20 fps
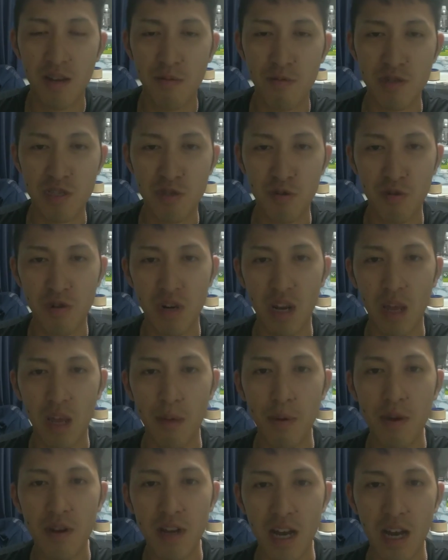その
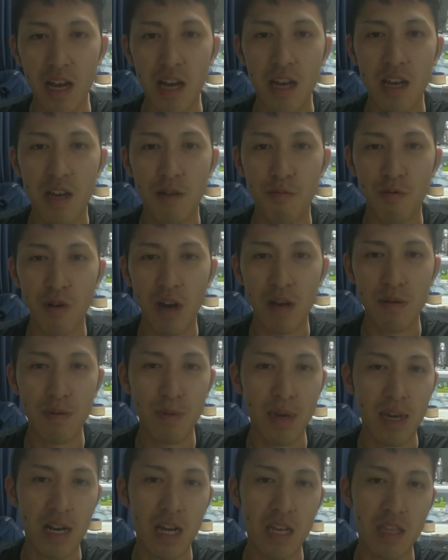レベルがもう意味
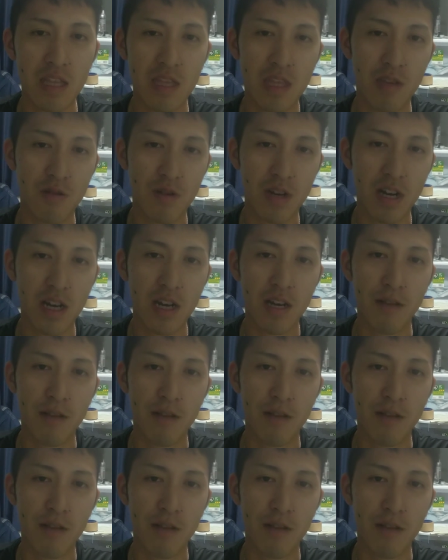がないっていうか